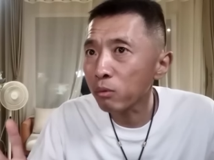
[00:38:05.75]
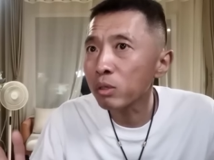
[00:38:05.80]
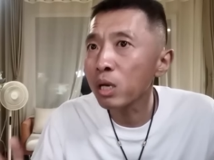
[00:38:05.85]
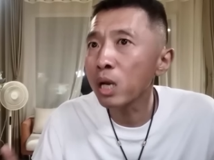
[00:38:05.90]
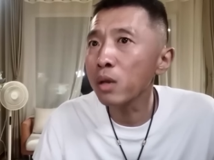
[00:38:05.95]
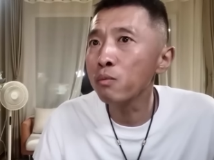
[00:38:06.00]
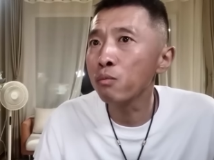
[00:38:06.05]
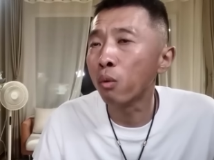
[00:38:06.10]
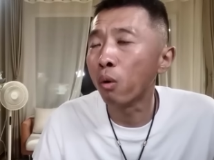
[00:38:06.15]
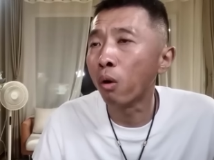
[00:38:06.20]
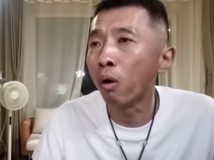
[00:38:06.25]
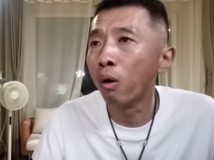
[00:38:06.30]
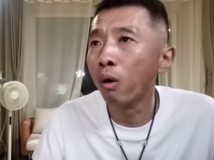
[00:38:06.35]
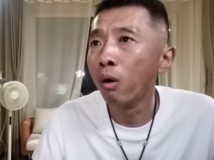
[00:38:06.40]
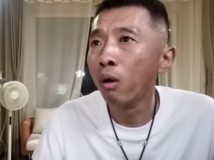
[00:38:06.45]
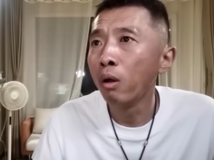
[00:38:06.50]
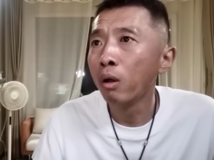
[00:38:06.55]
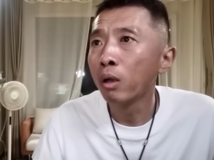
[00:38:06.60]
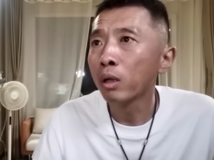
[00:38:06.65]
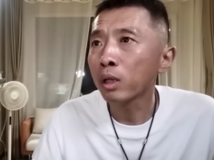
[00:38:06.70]
任务，
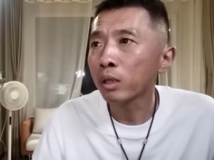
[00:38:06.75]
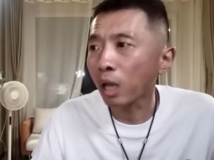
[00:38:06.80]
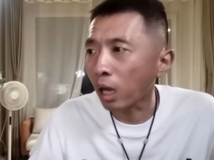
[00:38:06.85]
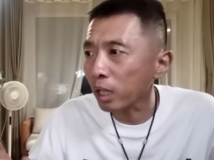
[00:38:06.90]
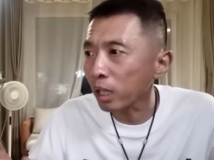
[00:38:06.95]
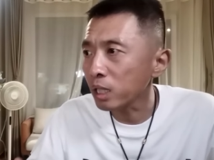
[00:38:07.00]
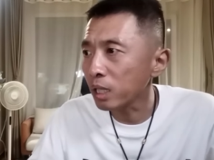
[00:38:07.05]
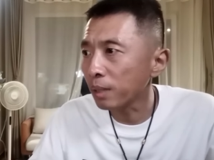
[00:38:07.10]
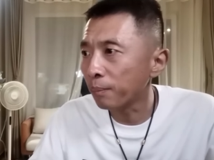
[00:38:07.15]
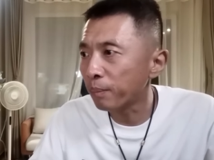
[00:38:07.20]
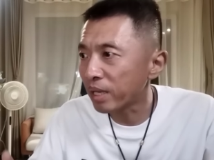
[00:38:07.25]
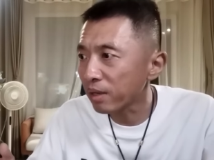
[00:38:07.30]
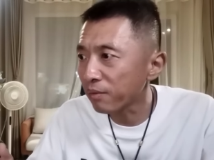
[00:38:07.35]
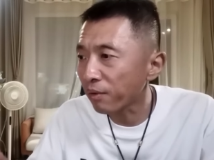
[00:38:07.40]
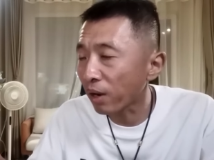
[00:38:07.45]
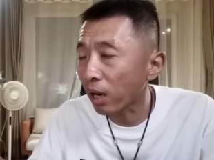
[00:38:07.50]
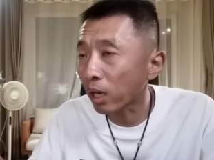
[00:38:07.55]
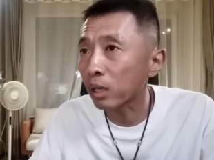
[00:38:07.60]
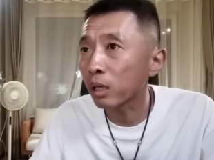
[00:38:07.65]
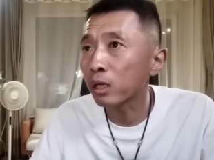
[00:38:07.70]
他也没
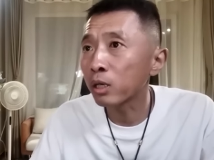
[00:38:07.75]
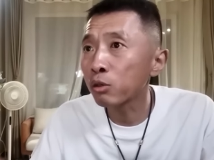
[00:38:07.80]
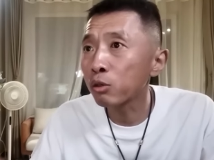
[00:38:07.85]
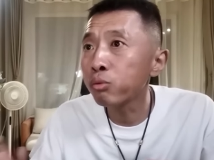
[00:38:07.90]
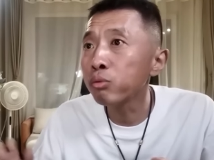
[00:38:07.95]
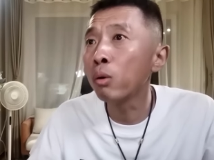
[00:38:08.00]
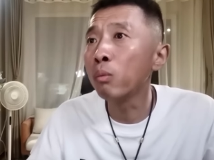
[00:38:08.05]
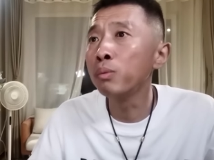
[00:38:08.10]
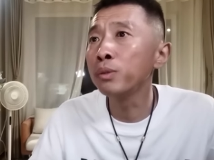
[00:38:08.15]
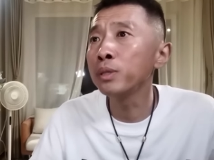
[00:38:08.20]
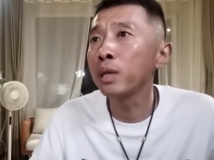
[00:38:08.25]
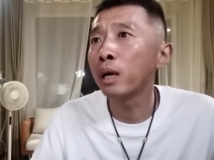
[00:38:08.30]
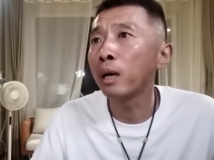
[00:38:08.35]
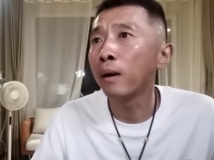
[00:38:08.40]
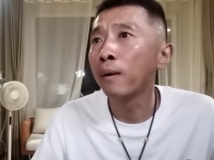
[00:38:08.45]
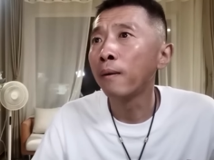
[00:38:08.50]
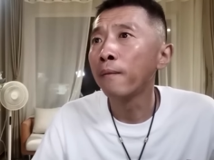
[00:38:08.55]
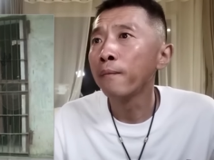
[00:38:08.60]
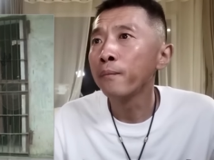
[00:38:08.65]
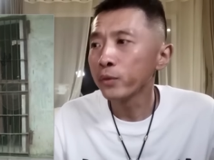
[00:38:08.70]
法出工去，
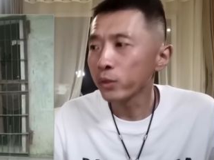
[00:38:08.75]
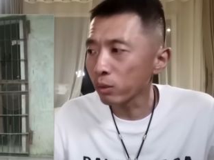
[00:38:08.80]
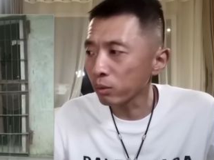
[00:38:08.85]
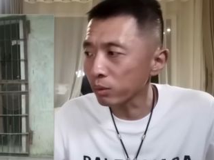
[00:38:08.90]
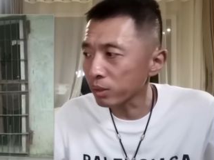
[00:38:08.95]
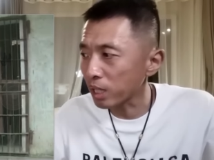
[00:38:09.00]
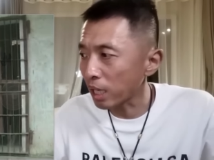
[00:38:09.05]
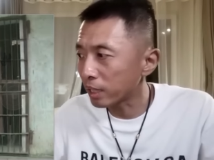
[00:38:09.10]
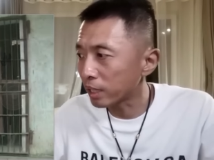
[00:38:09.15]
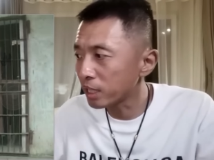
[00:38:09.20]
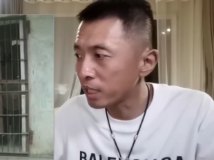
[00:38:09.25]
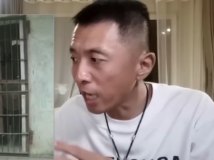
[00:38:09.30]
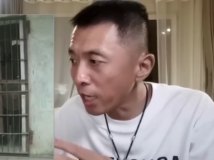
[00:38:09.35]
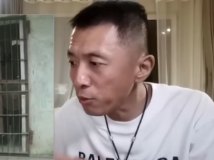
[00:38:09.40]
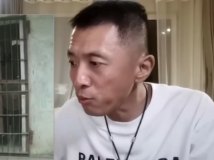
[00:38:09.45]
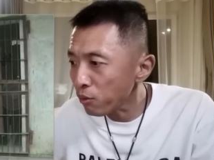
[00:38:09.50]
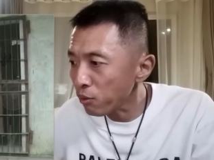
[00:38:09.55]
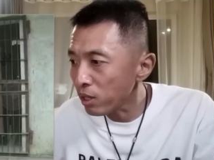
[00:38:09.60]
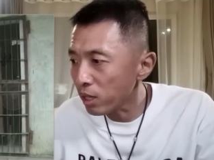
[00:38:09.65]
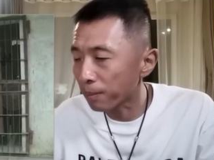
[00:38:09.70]
就在监
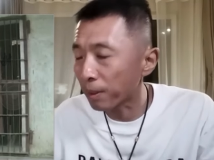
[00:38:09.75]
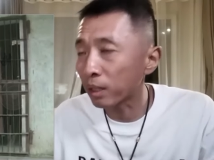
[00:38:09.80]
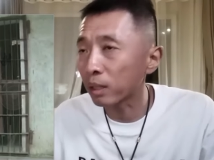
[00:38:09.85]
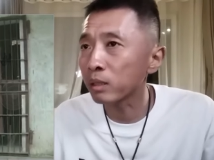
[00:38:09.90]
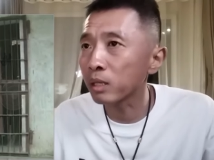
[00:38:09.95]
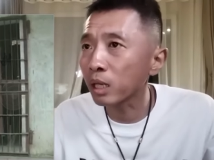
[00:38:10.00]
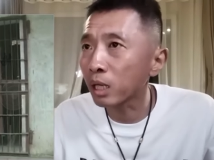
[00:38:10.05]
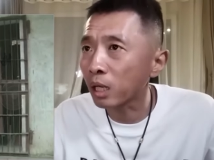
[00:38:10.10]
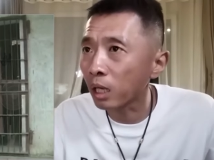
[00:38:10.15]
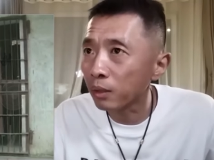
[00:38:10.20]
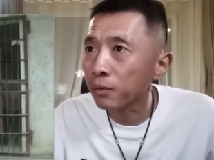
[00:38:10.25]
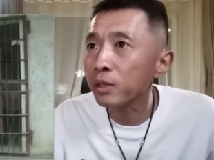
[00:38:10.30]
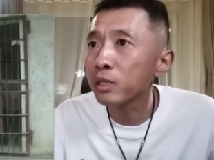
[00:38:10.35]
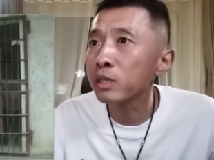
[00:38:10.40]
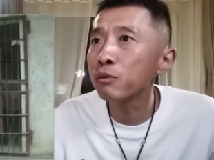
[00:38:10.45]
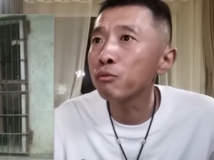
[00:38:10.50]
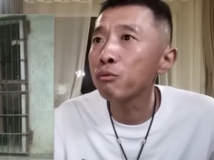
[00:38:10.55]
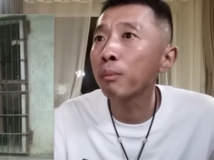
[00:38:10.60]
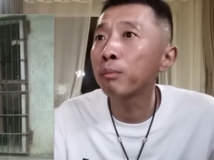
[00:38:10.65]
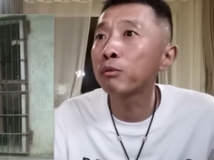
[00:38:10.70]
狱里面，你肯定
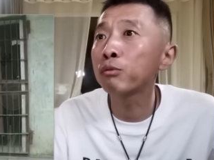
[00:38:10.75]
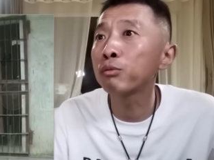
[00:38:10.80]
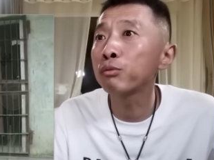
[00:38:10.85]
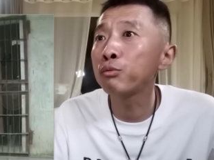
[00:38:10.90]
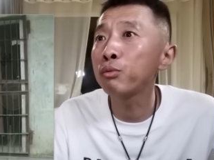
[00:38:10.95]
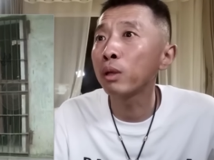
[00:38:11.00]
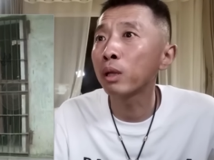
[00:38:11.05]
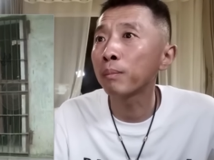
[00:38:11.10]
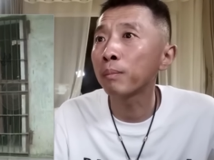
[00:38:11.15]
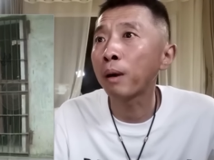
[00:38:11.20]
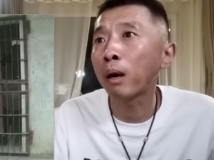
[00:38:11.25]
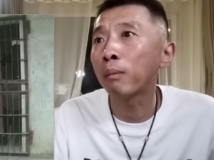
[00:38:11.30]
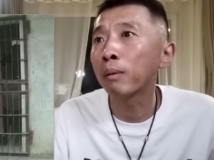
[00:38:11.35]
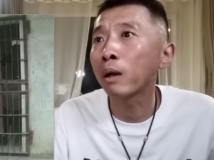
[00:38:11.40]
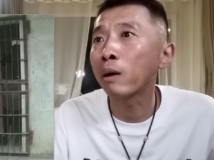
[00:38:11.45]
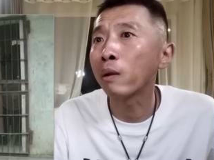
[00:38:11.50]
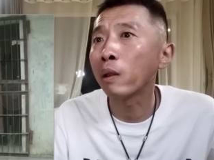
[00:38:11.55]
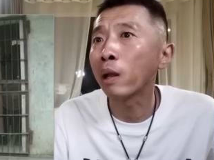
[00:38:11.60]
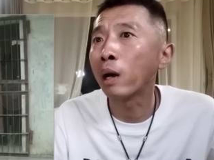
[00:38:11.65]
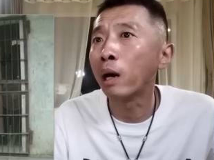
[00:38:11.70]
是越不出去，跑不
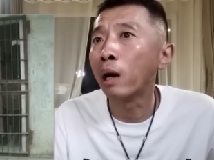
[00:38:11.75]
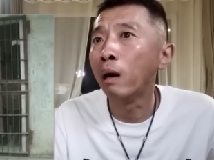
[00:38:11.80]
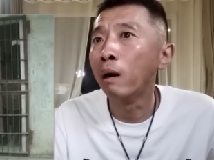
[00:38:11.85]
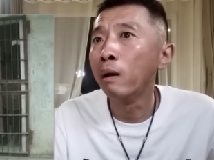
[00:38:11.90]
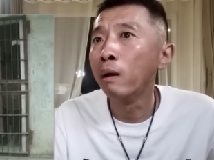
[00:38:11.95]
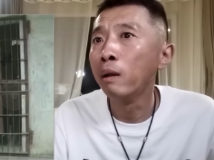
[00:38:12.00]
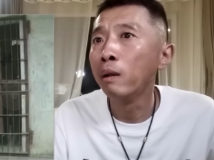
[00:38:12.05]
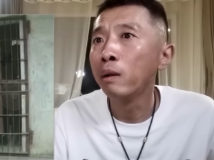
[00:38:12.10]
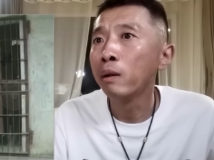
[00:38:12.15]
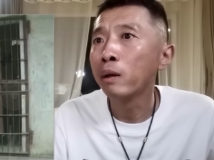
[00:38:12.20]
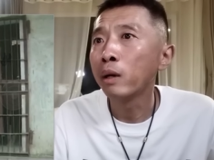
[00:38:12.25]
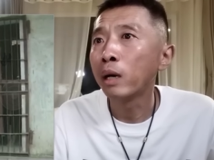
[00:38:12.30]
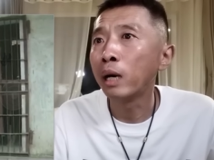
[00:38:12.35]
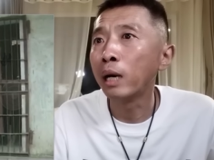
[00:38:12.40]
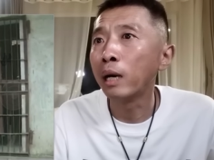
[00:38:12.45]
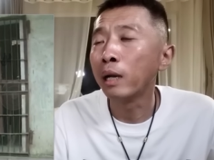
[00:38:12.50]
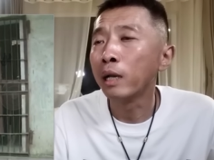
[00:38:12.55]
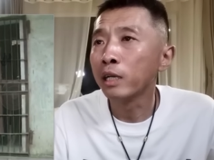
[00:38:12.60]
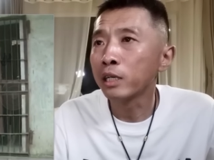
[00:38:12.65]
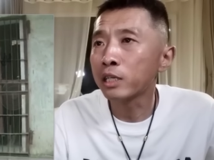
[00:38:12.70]
了的啊。
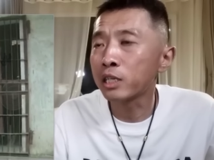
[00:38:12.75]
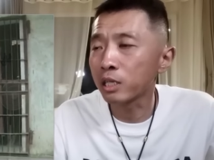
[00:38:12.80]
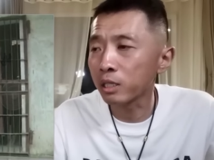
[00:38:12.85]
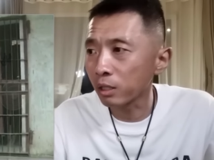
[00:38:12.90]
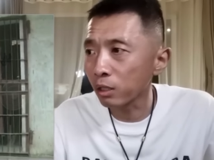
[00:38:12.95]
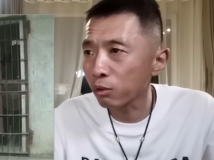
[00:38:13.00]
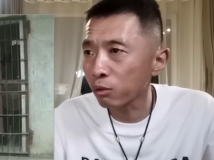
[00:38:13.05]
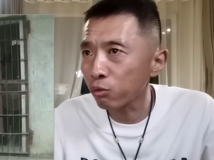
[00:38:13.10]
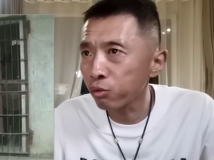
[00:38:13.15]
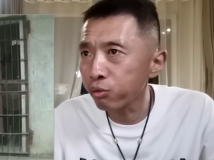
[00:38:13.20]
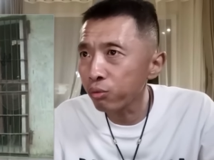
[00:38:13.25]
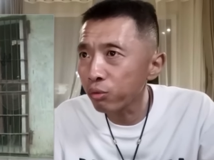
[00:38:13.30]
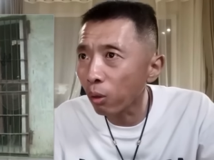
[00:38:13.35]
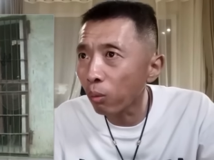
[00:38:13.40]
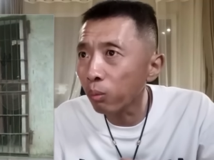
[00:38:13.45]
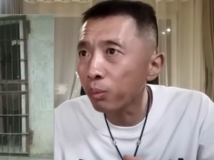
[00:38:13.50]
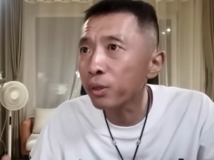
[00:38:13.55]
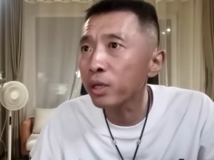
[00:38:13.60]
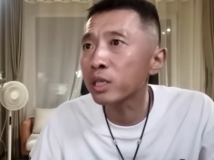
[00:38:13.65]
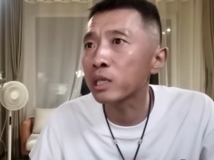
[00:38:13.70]
哎，只能出
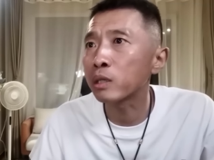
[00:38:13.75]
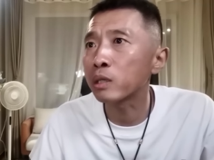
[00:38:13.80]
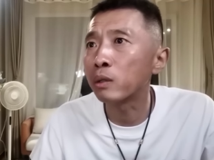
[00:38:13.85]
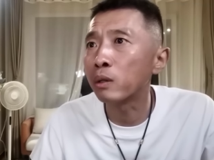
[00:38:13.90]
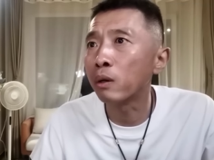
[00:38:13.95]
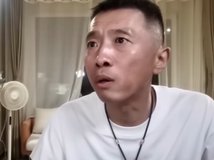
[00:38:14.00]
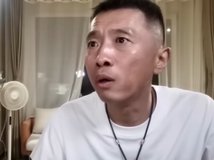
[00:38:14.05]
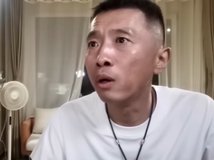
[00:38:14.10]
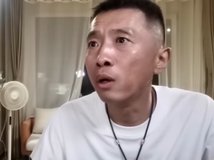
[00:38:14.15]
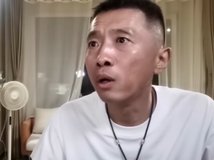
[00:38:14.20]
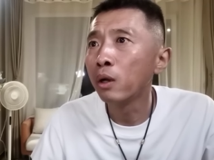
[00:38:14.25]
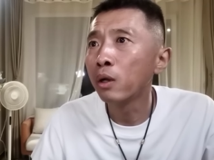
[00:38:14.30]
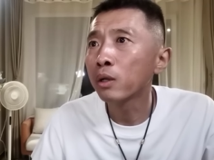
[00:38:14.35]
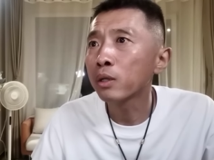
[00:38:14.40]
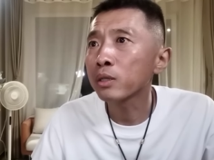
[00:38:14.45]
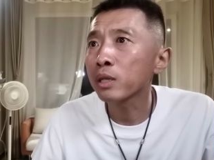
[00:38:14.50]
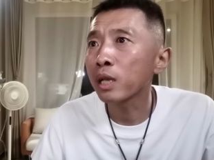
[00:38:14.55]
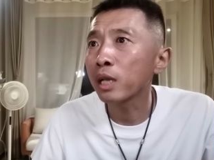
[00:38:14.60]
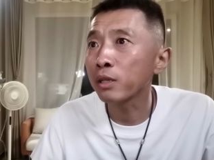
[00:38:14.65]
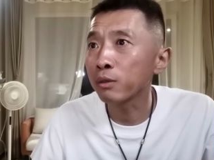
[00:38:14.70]
宫的时候
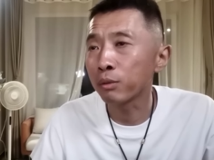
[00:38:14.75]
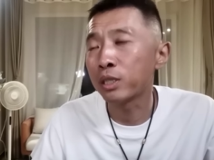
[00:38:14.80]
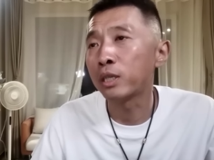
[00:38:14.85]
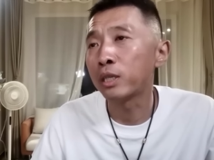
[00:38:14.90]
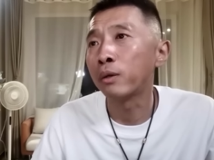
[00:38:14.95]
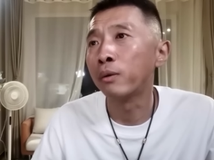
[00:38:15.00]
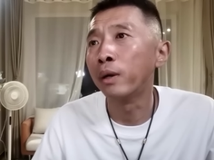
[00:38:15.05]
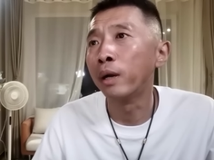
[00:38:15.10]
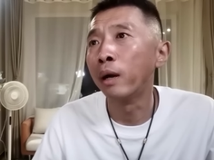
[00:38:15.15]
才有机会，